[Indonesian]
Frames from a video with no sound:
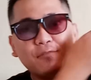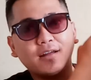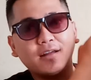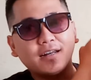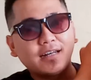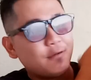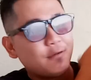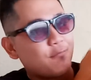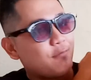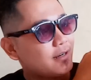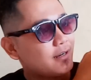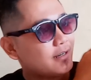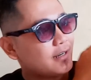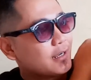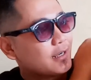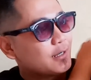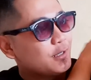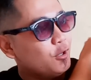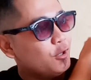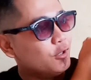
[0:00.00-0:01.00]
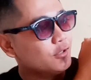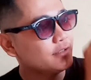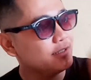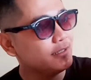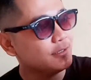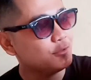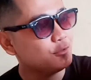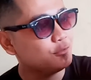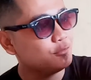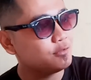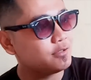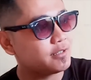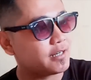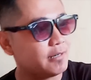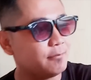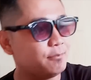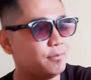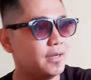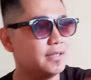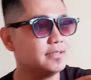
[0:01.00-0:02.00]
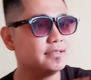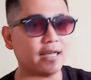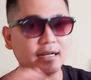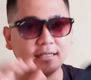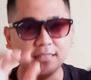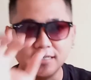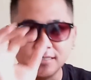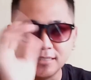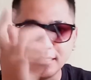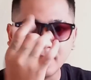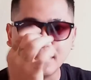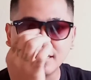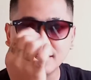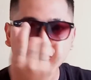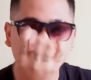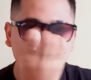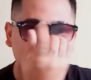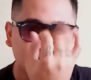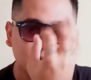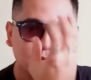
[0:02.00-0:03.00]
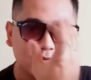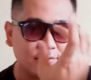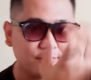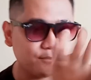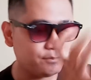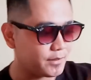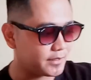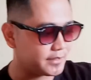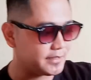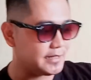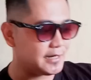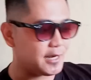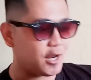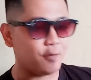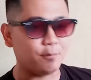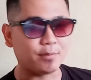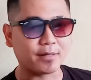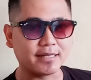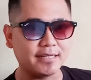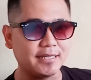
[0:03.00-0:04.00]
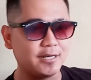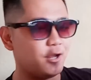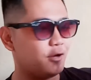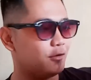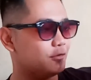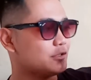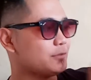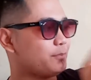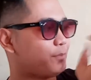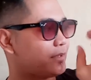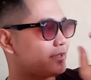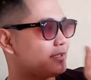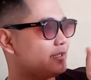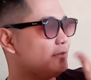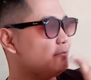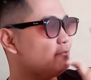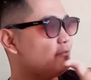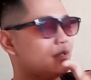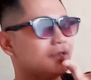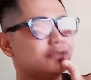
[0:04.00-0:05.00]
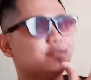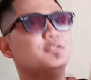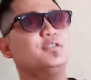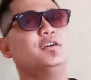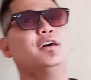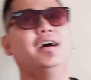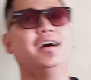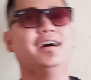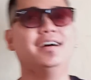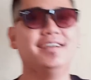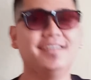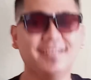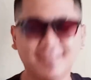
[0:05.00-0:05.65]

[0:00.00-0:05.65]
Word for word: warna-warna gold gitu keren banget cahayanya berkilau berkilau seperti emas wah